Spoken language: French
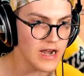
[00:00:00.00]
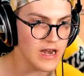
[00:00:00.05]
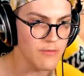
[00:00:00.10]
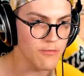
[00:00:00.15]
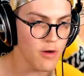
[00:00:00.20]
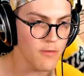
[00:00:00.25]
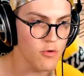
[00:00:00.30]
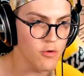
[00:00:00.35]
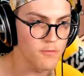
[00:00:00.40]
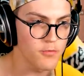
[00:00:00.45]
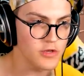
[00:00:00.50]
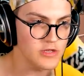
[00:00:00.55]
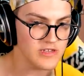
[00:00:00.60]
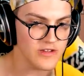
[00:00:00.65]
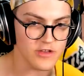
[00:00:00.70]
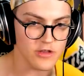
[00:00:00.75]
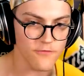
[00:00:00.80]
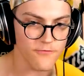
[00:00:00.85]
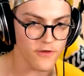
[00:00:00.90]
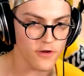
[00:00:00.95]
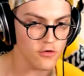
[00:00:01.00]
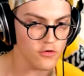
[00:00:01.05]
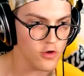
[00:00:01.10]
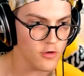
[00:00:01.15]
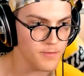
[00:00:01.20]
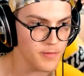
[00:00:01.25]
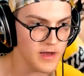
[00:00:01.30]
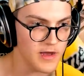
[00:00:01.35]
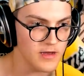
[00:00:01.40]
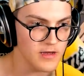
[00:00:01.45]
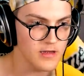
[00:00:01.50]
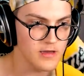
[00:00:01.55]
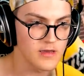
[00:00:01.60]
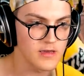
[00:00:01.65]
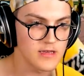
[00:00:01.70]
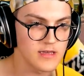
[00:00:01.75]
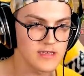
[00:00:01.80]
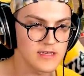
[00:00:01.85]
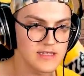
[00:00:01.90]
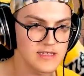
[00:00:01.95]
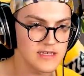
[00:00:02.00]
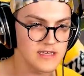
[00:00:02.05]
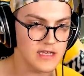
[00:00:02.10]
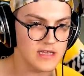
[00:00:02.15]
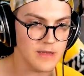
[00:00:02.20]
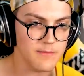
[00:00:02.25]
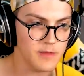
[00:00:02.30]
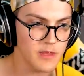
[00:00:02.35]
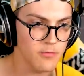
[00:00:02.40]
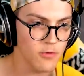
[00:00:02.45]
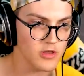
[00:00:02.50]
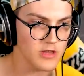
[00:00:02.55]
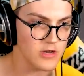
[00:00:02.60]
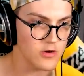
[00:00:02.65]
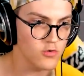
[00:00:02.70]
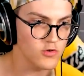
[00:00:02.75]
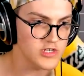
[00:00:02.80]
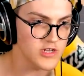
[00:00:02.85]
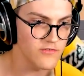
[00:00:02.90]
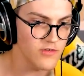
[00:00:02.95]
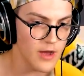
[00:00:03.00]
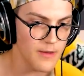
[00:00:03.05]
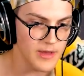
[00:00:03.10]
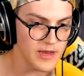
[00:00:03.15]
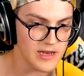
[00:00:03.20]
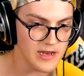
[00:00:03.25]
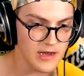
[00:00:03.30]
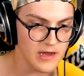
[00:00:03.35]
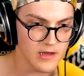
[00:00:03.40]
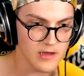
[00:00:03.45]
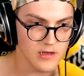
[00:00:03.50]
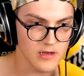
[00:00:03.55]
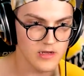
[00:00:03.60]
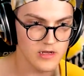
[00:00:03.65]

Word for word: Allez, moi, mon but, ça va être de faire le top 1. Ici, il y a des petits bandas. Oh, j'ai vu un mec, là.